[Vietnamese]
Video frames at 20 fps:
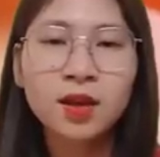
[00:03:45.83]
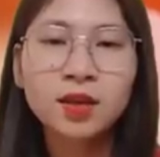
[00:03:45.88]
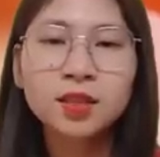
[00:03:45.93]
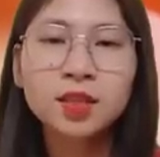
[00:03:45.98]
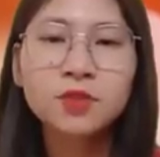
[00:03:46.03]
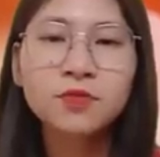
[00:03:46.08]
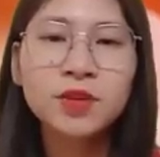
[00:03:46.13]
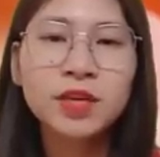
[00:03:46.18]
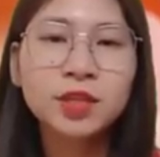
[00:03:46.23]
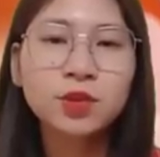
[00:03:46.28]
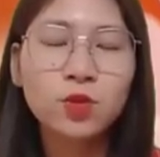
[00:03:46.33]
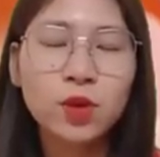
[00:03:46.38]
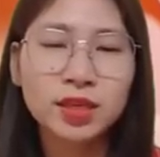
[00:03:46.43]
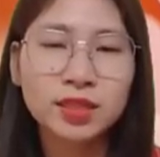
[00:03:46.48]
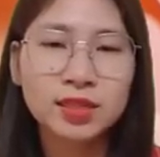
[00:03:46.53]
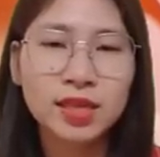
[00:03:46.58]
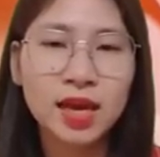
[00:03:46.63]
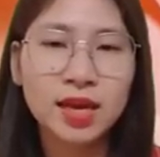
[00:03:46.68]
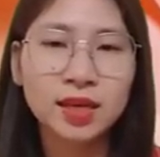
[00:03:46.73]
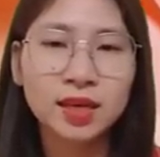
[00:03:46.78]
Tử vi tuổi
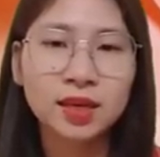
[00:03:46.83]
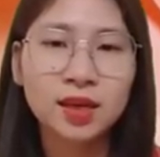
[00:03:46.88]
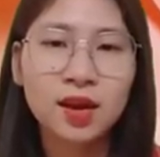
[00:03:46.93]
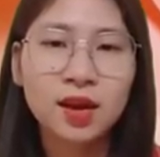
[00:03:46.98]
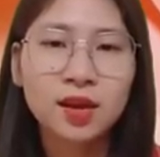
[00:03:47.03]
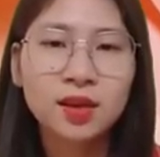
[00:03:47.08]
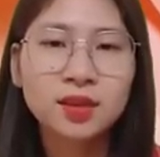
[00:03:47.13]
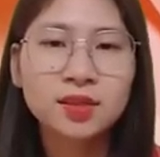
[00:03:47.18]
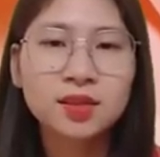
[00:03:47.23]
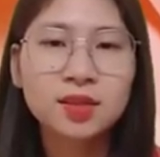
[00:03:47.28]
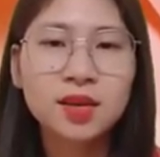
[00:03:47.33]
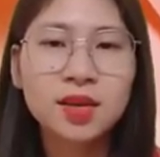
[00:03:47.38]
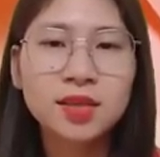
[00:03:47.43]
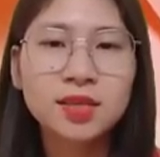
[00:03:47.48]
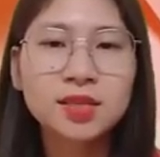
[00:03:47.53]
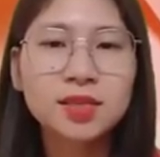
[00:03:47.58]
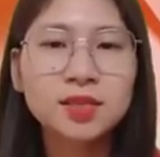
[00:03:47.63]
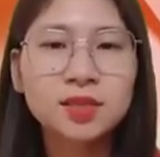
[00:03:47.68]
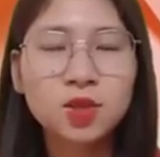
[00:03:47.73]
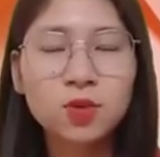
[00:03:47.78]
Dần.
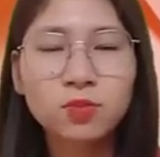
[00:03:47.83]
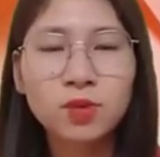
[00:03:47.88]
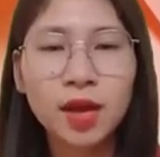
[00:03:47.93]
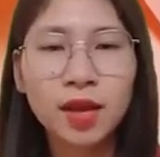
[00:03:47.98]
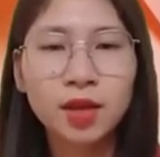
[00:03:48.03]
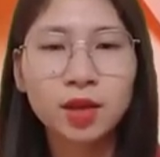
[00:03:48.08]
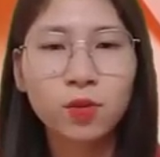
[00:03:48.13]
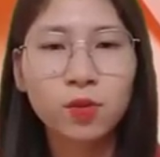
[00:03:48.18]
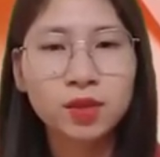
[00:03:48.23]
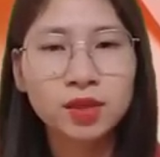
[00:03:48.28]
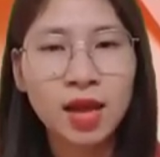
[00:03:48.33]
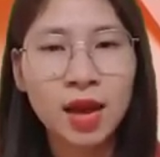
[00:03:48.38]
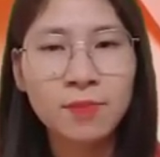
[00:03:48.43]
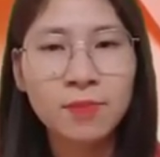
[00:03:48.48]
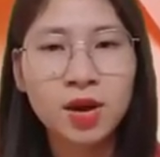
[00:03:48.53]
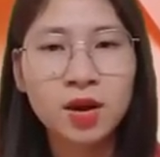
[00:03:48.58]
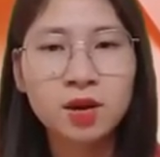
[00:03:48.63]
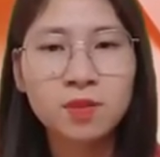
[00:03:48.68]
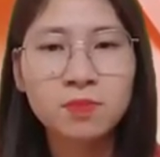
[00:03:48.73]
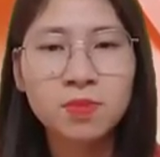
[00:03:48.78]
Dưới sự thúc đẩy của
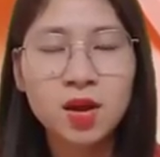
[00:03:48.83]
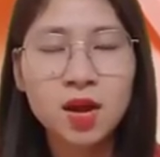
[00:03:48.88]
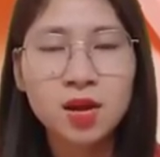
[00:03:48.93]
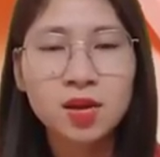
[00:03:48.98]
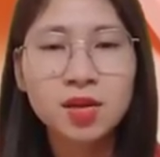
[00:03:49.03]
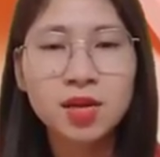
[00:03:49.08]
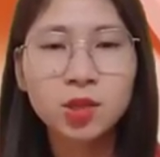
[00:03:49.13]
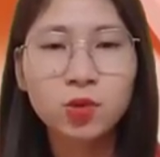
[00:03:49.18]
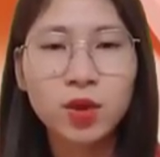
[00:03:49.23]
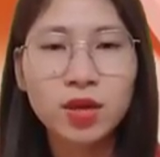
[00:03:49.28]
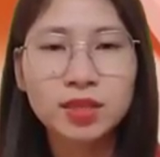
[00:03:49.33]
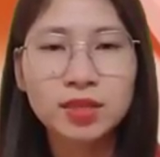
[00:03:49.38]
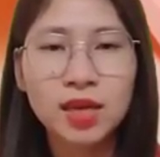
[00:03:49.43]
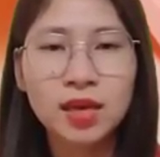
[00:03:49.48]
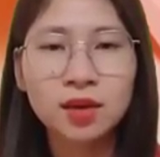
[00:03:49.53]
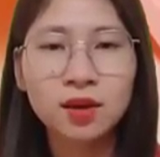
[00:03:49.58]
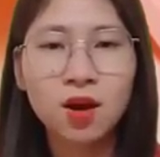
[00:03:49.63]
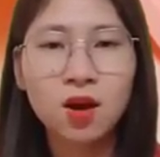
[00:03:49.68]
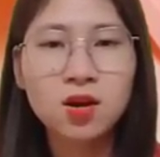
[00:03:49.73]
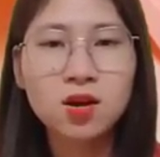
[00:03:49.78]
tam hợp, người tuổi
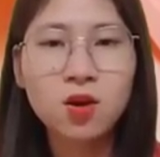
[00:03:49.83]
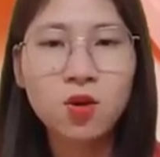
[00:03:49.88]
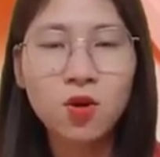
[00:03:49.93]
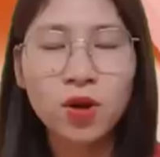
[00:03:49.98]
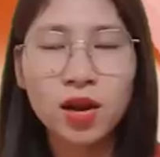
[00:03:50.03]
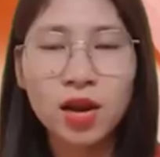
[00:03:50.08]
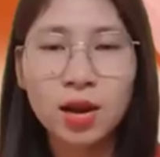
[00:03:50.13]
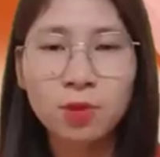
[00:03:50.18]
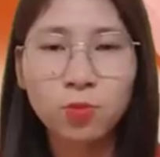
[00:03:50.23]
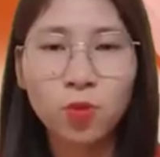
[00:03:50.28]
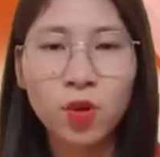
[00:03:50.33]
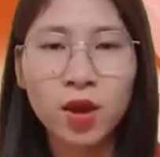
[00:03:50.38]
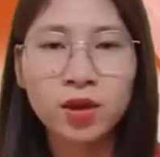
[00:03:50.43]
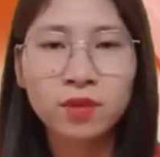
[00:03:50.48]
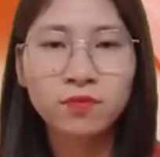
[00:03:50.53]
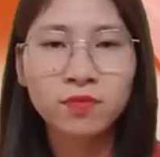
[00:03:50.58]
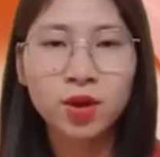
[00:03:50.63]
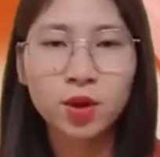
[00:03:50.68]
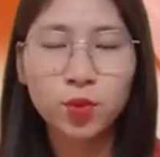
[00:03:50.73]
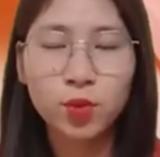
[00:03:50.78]
Dần có cơ hội làm
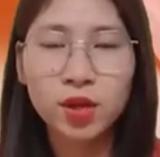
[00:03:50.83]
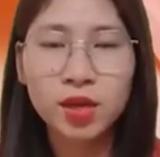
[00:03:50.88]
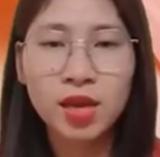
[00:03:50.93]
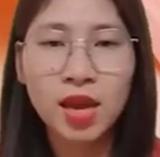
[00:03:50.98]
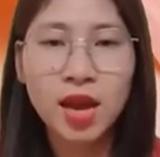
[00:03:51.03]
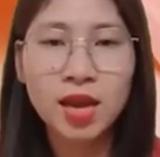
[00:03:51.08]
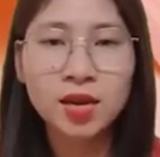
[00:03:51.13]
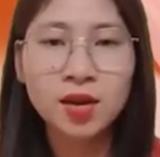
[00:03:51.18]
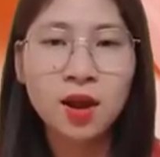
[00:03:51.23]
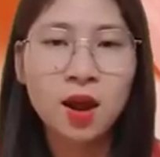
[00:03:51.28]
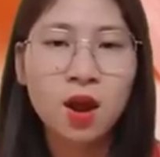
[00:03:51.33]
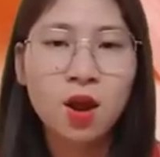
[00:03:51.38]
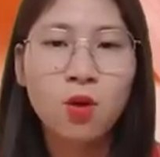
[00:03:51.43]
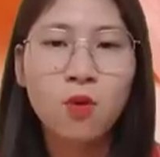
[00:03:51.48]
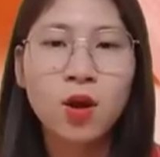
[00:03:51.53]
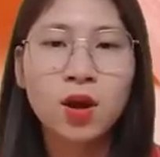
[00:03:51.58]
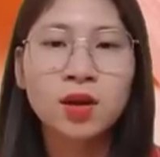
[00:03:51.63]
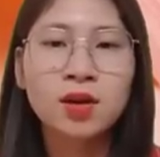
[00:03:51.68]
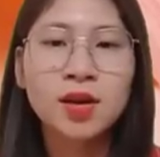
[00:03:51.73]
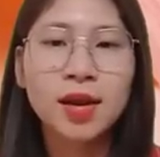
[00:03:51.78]
quen với quý nhân
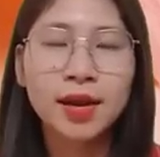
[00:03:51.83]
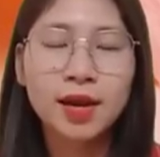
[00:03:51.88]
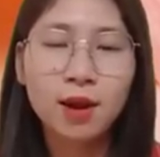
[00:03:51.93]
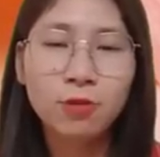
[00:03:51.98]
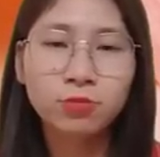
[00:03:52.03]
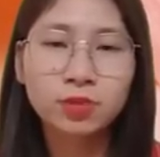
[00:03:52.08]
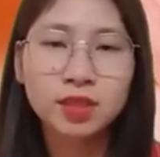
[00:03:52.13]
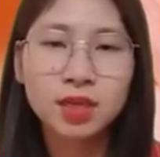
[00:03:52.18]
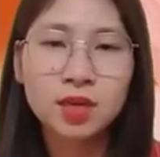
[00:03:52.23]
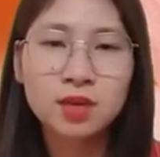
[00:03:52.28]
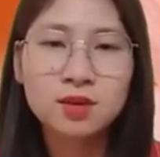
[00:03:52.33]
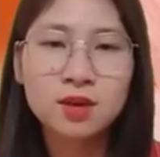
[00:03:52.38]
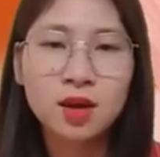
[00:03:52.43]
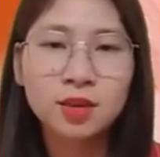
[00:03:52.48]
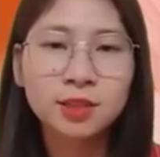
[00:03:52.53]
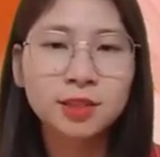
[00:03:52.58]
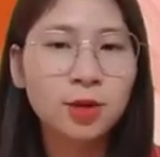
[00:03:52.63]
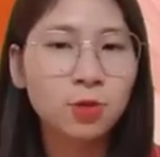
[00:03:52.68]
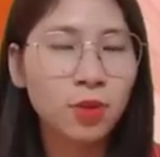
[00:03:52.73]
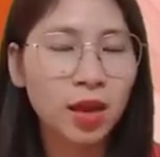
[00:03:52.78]
hoặc người đồng chí
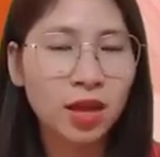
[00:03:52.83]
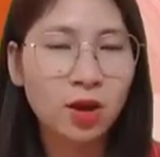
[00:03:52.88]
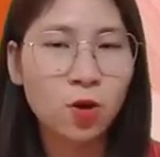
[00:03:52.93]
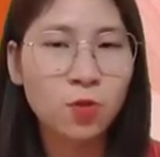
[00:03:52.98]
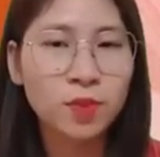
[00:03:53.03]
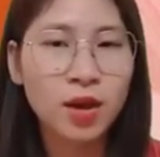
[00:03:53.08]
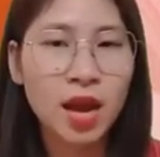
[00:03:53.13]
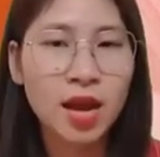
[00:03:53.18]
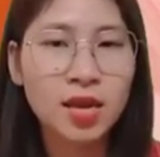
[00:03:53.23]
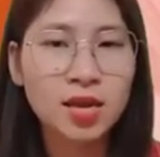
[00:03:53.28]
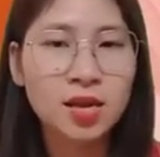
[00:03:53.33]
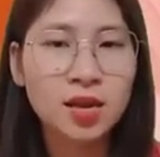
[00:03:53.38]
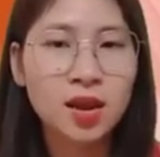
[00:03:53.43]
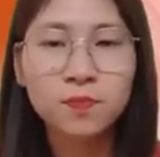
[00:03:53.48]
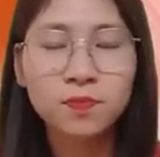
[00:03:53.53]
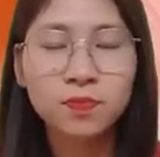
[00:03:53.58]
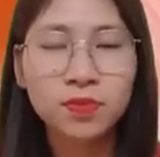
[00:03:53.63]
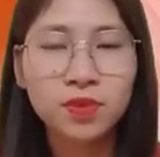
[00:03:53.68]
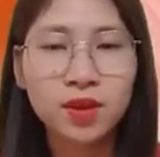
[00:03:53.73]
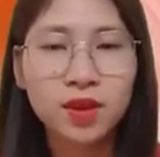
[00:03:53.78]
hướng trong ngày hôm nay.
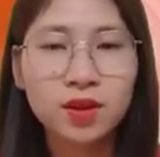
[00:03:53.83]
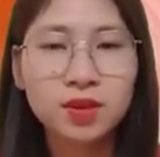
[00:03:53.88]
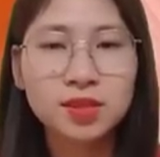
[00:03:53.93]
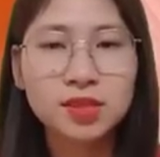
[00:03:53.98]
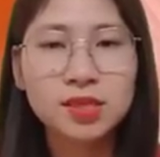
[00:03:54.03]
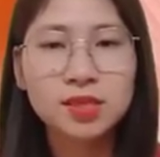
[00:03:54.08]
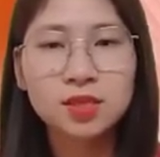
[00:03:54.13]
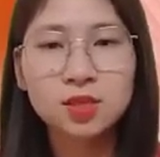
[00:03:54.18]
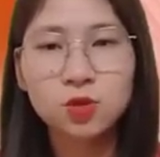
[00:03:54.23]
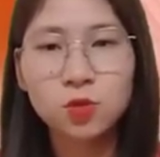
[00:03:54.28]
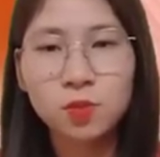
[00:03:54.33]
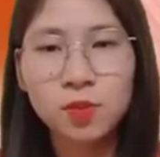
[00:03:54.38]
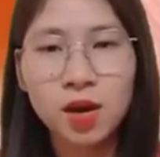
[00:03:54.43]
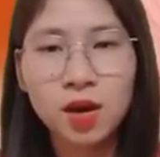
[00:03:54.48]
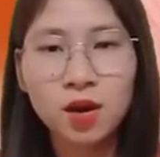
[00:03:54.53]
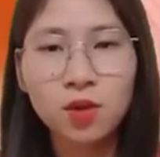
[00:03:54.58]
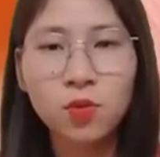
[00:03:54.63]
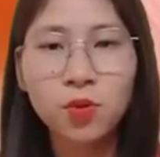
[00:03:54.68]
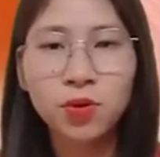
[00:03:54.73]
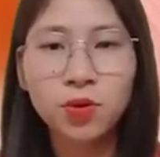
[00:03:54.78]
Nhờ sự giúp
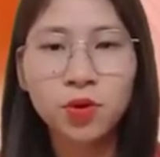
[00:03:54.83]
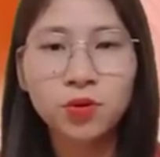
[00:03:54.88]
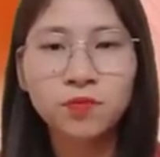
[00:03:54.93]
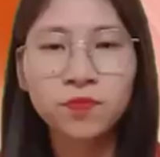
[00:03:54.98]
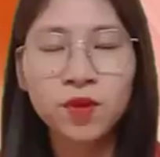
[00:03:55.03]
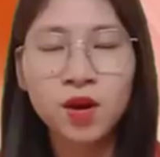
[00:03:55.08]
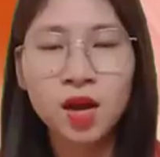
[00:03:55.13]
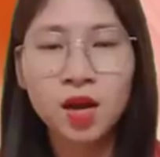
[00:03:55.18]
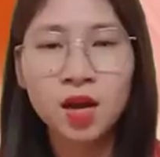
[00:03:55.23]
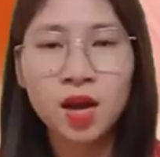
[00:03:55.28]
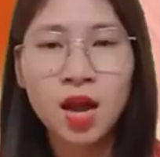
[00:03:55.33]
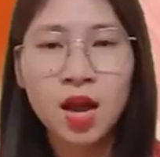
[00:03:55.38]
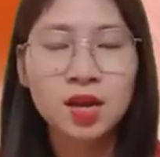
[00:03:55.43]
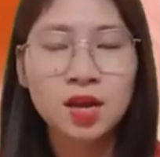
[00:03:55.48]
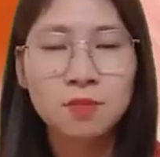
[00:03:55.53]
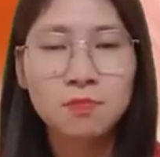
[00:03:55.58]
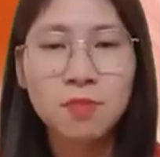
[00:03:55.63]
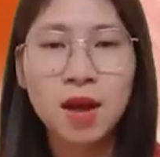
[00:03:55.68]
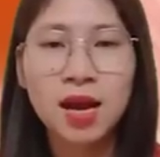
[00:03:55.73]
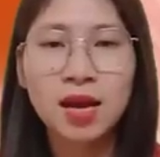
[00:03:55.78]
đỡ của đối phương,
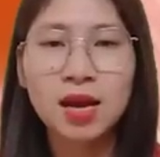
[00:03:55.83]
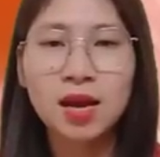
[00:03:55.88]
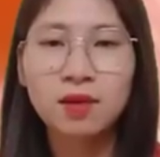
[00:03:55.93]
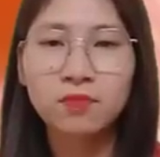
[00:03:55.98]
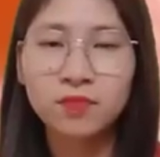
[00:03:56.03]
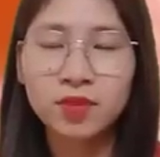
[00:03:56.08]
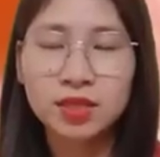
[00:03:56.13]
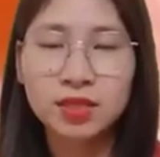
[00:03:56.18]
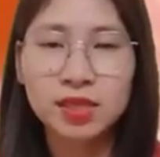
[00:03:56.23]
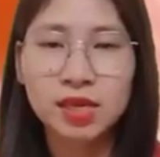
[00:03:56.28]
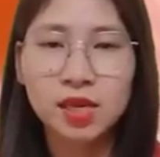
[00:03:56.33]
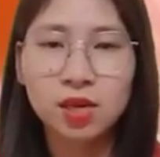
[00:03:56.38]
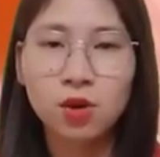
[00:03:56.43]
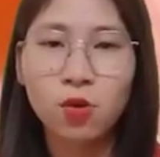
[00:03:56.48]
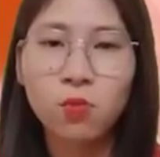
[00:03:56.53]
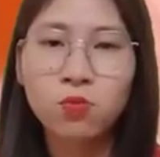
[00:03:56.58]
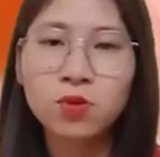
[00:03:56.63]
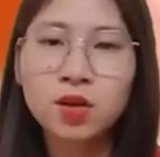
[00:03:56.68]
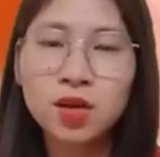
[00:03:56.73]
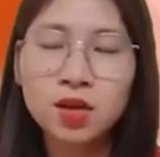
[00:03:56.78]
bạn làm việc gì
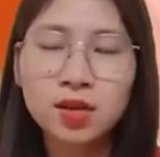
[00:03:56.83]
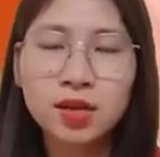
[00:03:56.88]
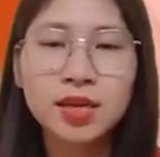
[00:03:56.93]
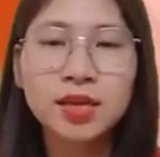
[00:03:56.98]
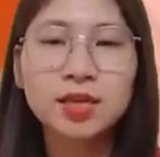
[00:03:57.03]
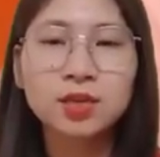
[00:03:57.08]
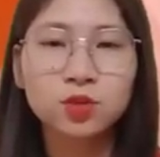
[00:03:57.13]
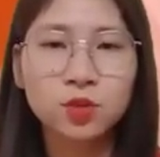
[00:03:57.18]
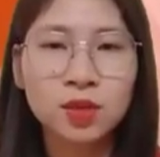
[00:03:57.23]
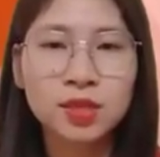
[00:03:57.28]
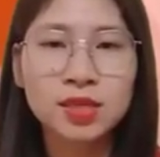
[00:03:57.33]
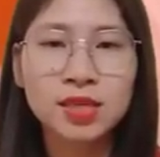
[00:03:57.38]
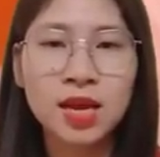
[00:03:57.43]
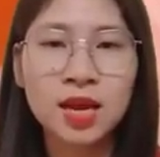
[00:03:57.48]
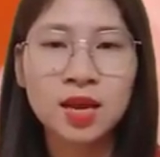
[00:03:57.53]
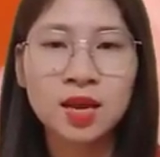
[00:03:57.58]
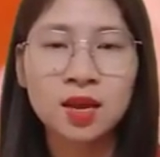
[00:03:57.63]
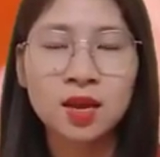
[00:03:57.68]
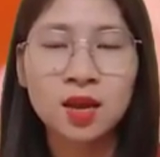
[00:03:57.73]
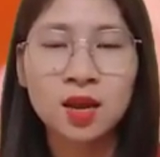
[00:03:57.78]
cũng cực kỳ suôn
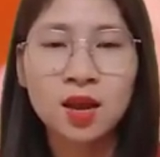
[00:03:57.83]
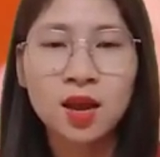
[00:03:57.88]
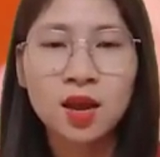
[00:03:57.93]
sẻ.